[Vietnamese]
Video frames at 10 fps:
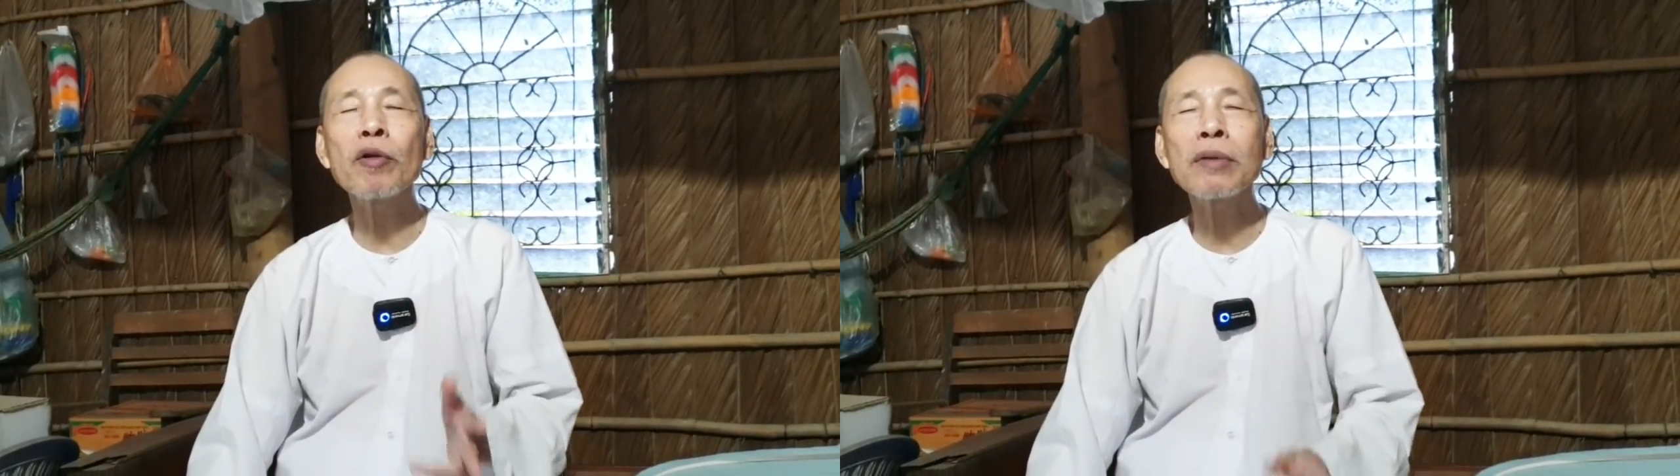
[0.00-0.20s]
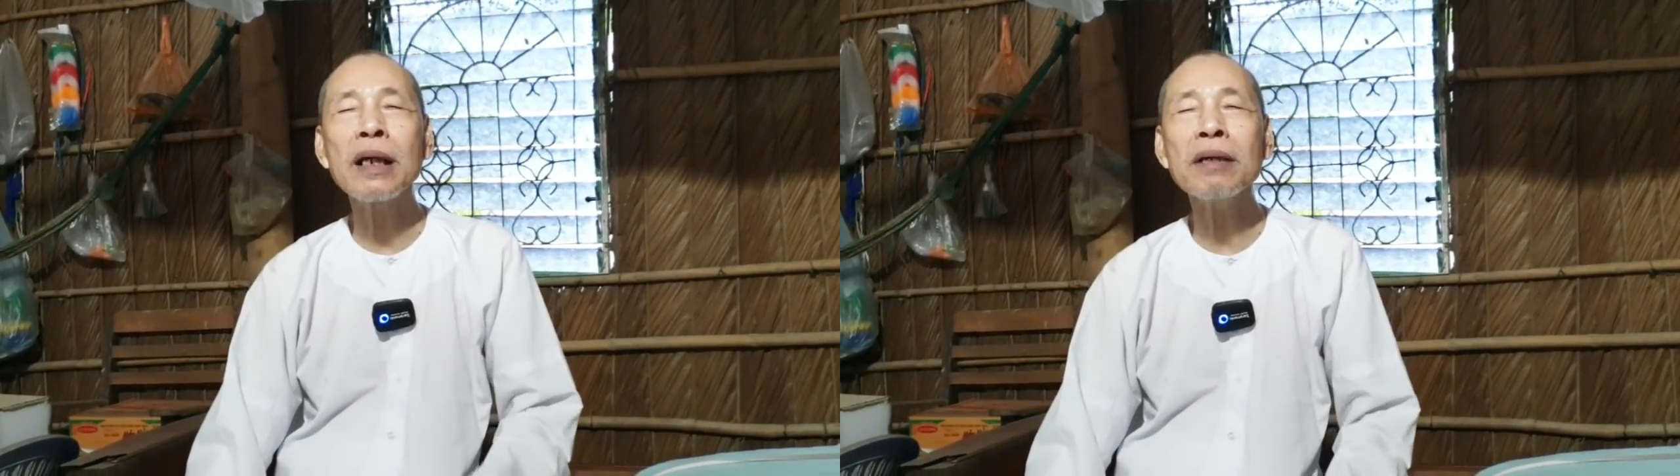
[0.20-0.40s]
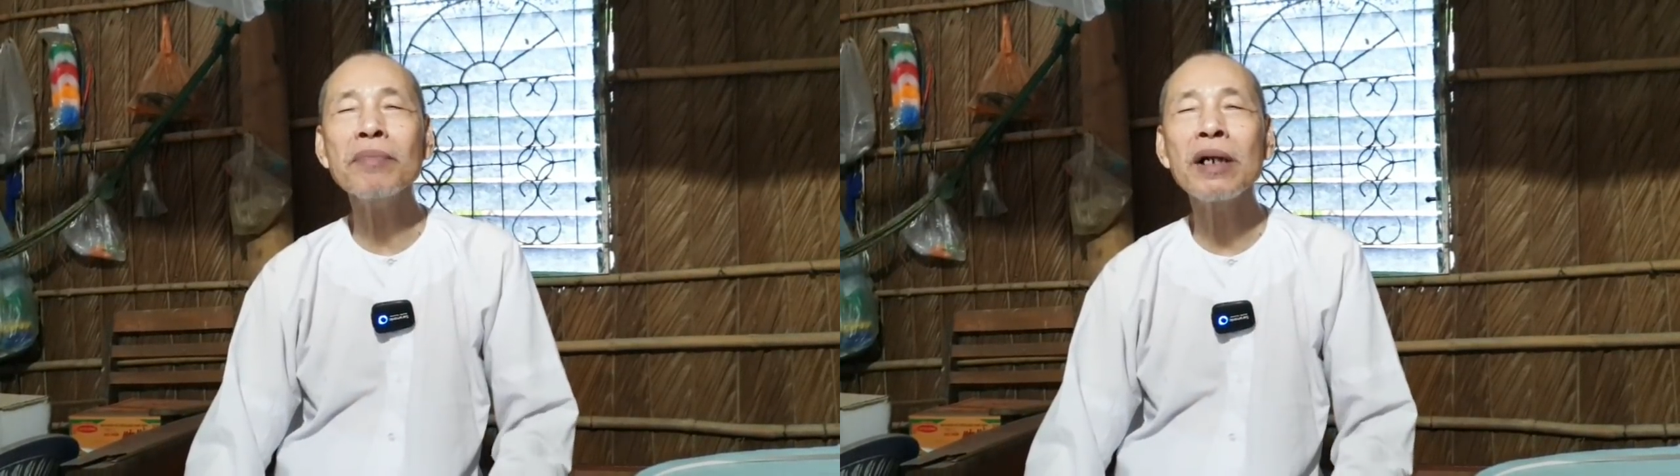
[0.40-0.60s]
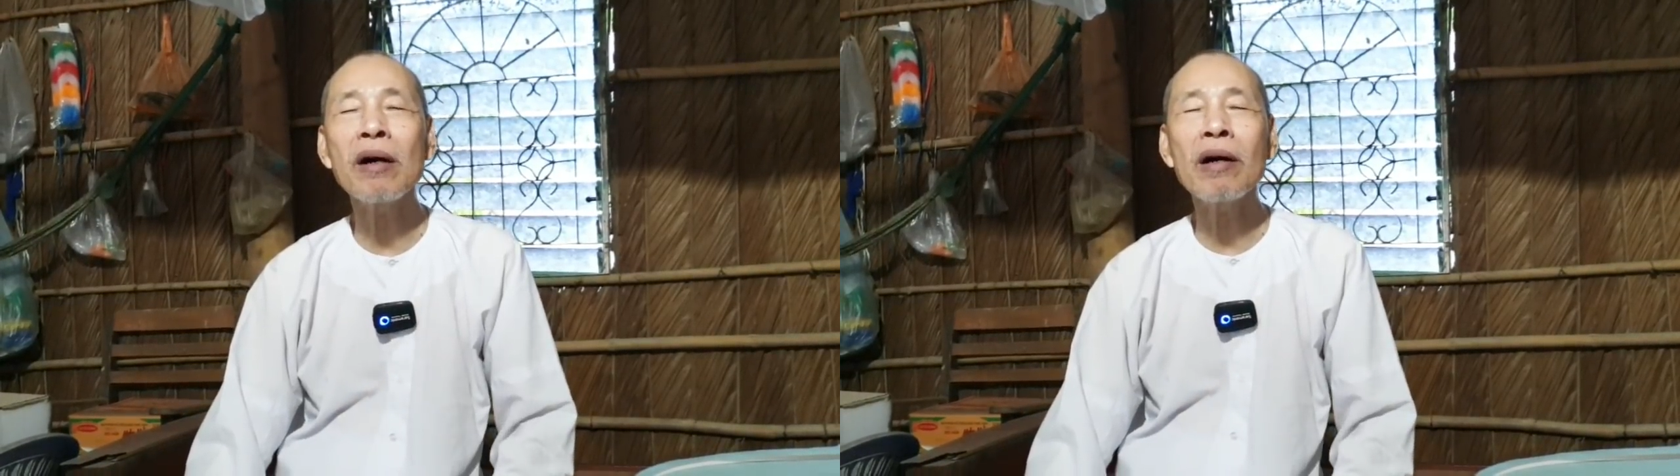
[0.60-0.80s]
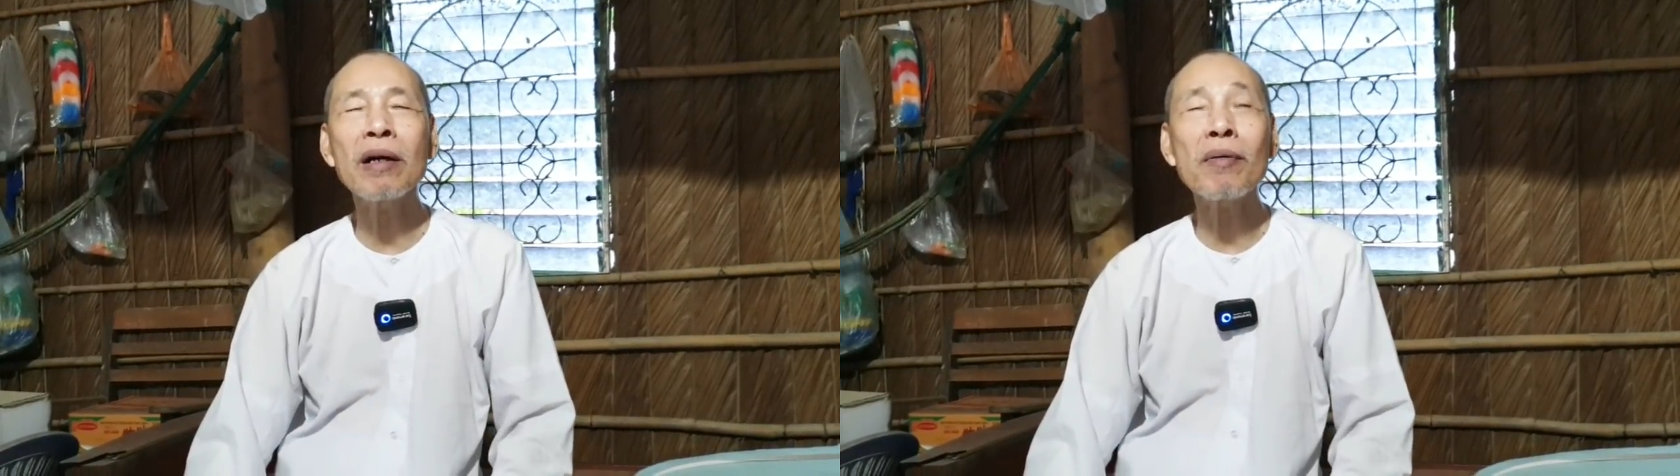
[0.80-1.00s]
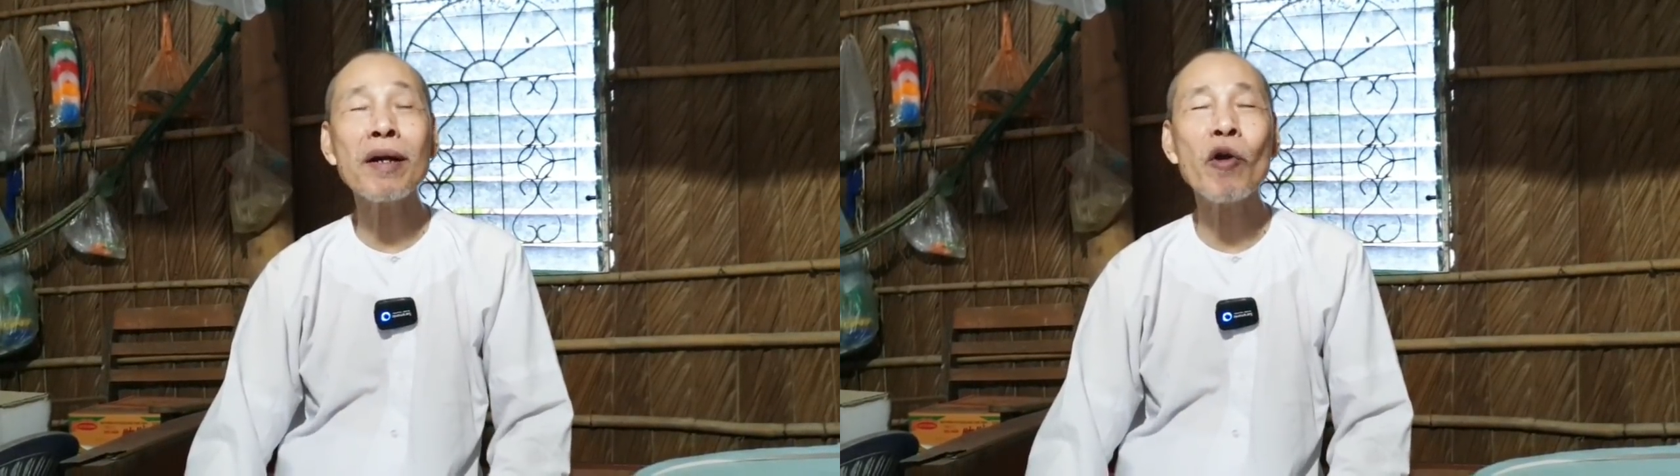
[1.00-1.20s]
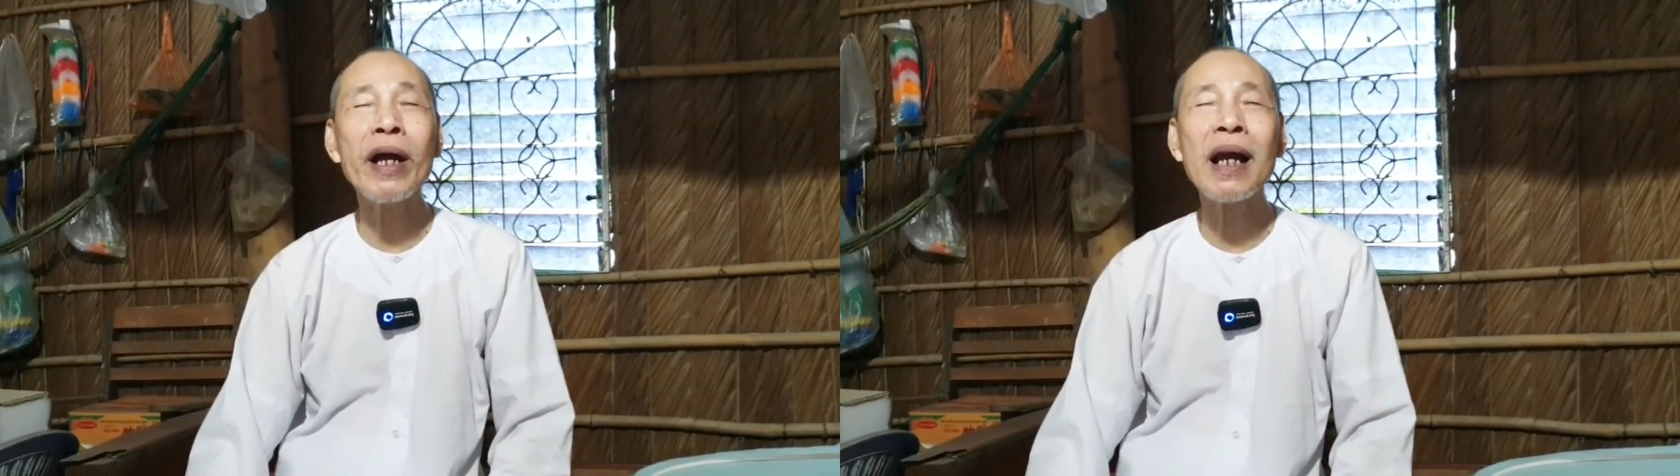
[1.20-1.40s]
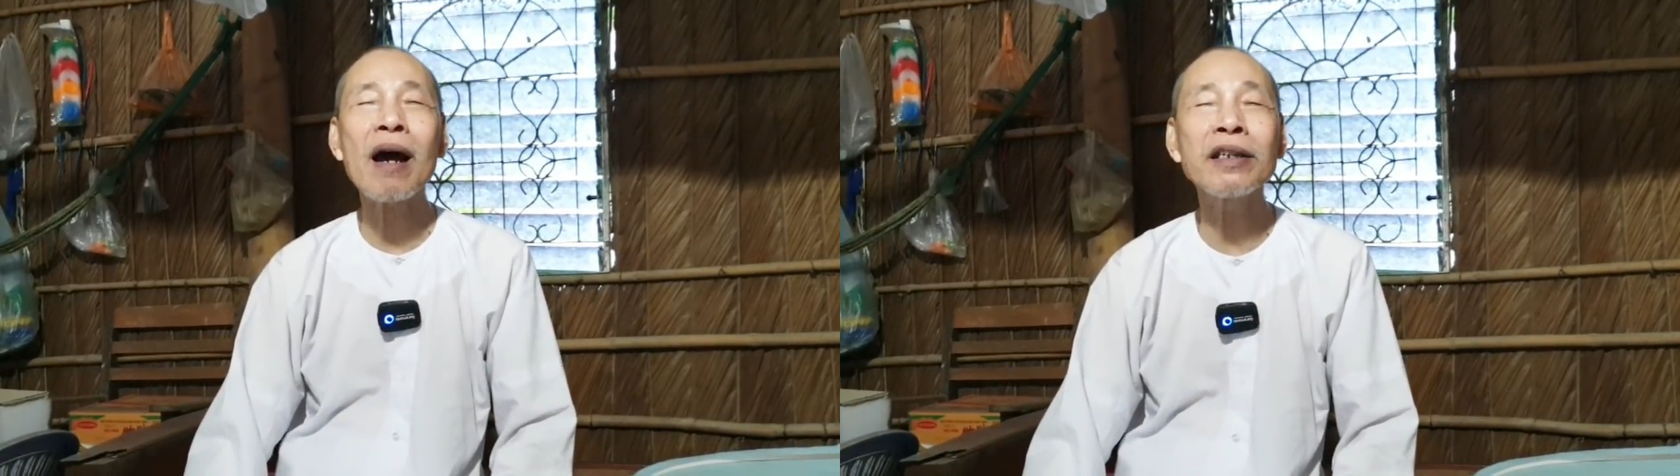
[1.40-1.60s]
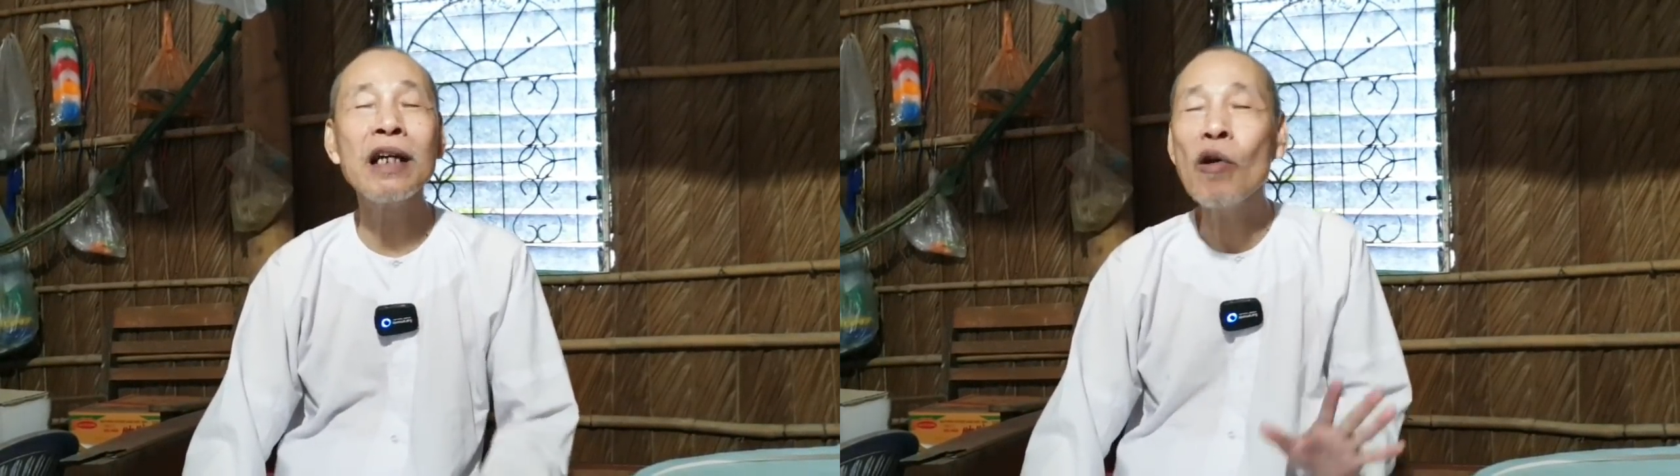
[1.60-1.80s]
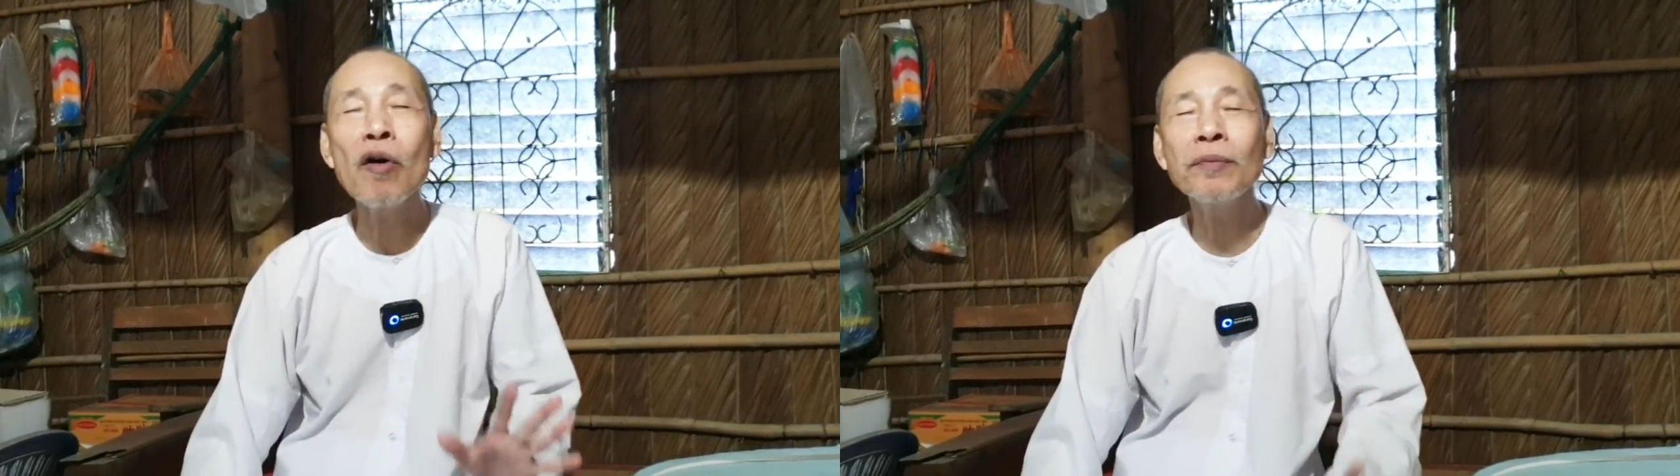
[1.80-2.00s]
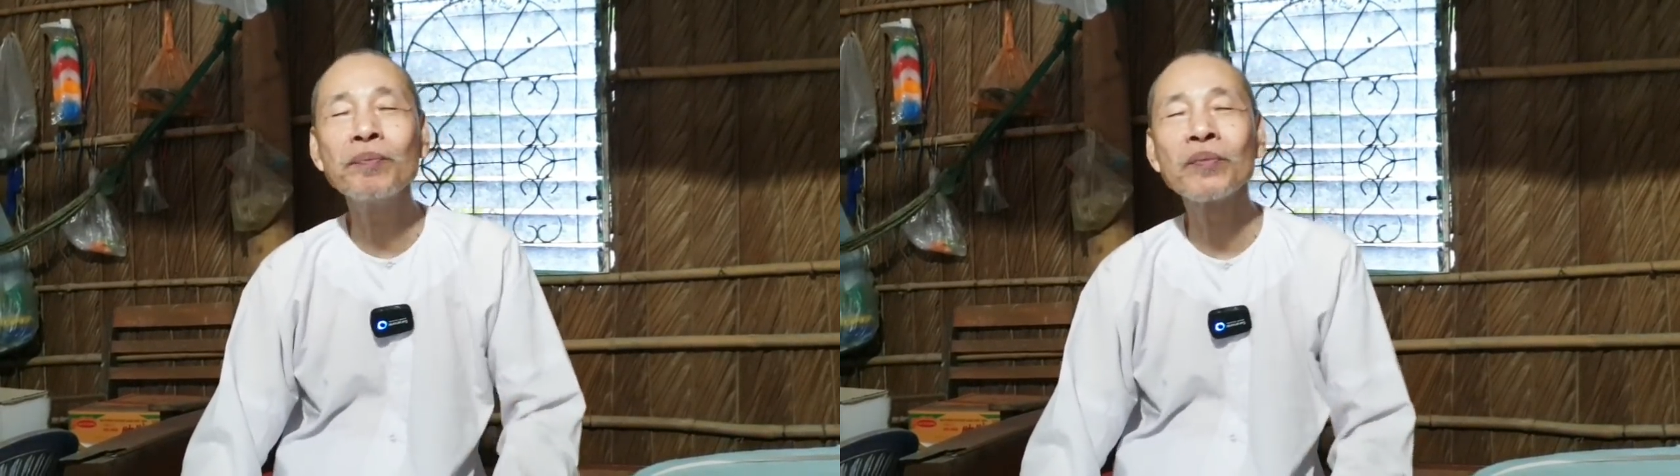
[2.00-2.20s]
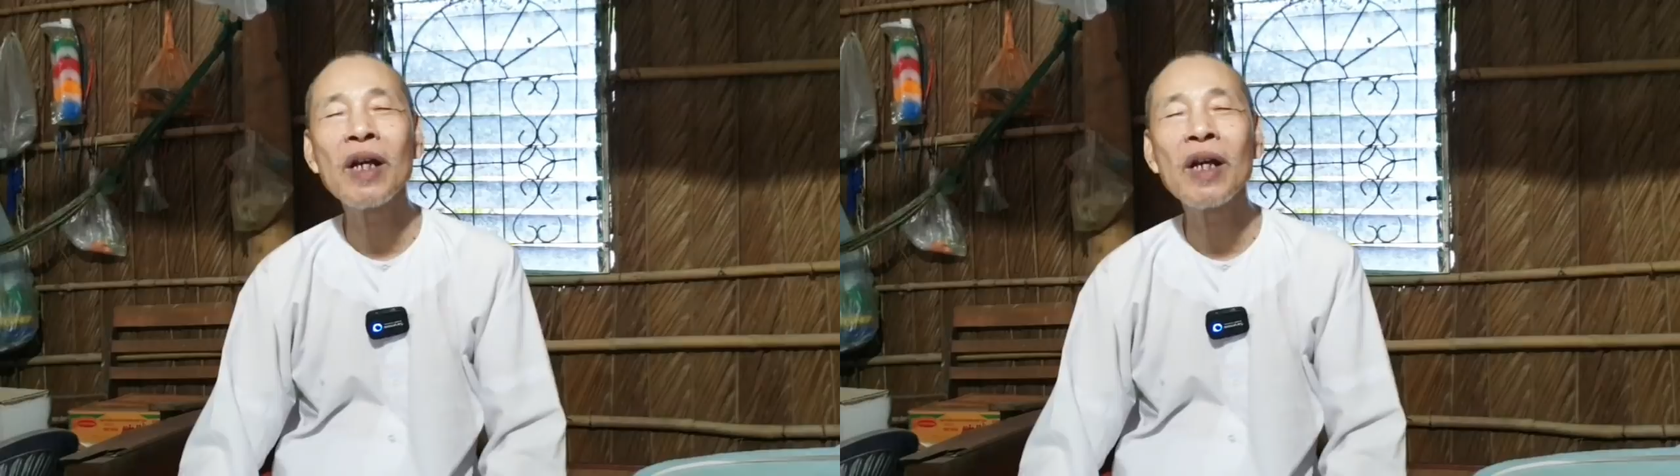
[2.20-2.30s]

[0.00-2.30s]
chục giới mà họ đã phát nguyện là họ giữ luôn